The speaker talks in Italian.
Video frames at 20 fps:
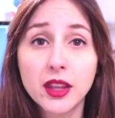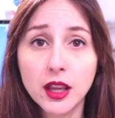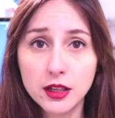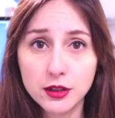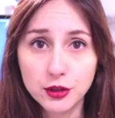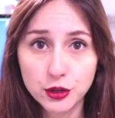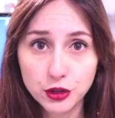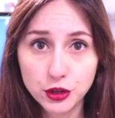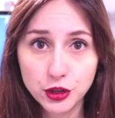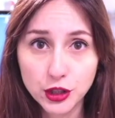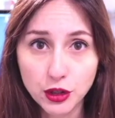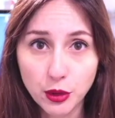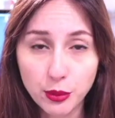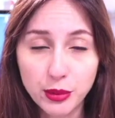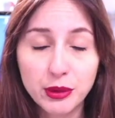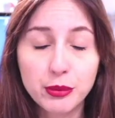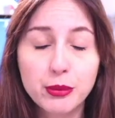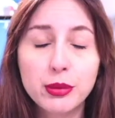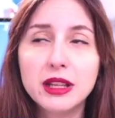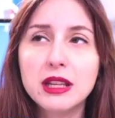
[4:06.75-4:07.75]
io scino
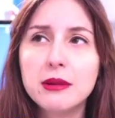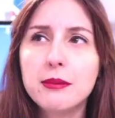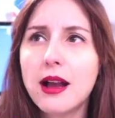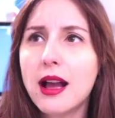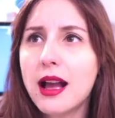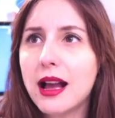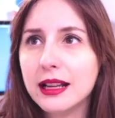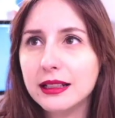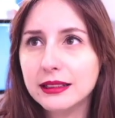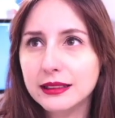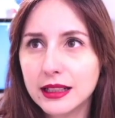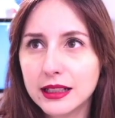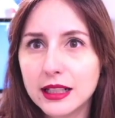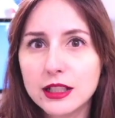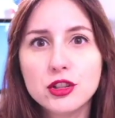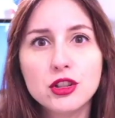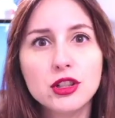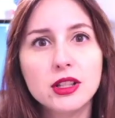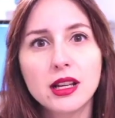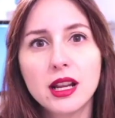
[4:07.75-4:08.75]
per prima, a
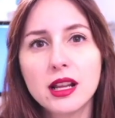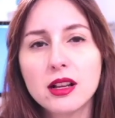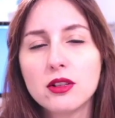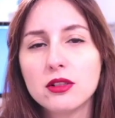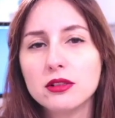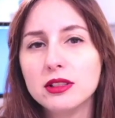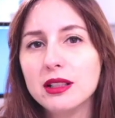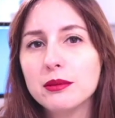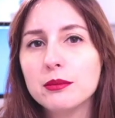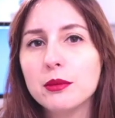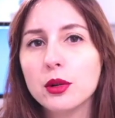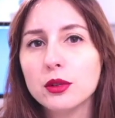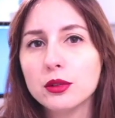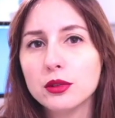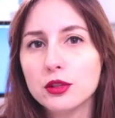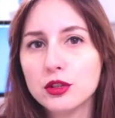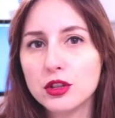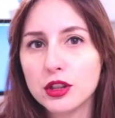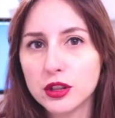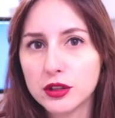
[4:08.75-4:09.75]
interagire con il
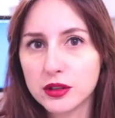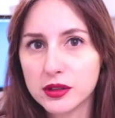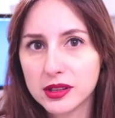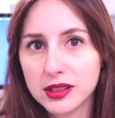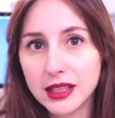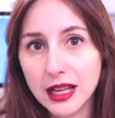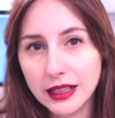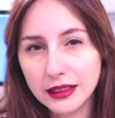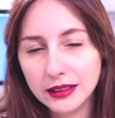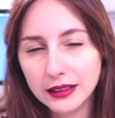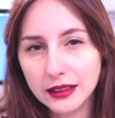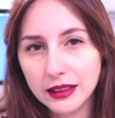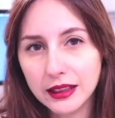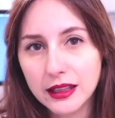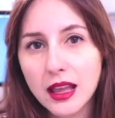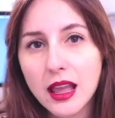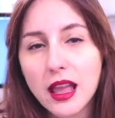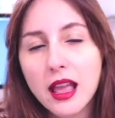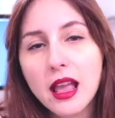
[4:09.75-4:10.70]
mondo circostante